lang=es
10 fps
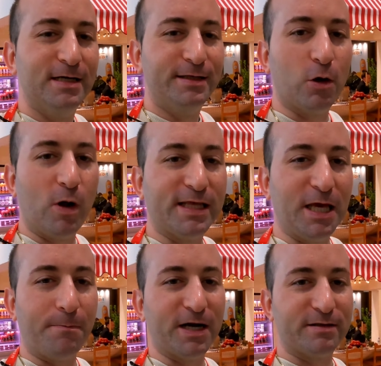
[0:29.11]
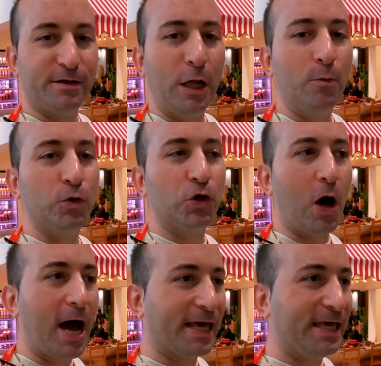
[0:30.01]
de cualquier parte del mundo,
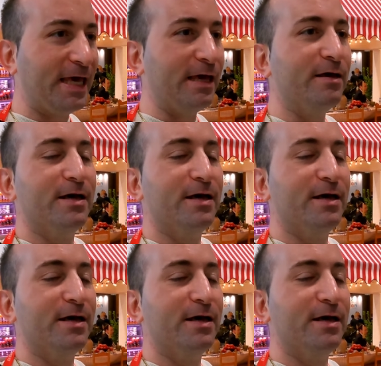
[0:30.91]
aquí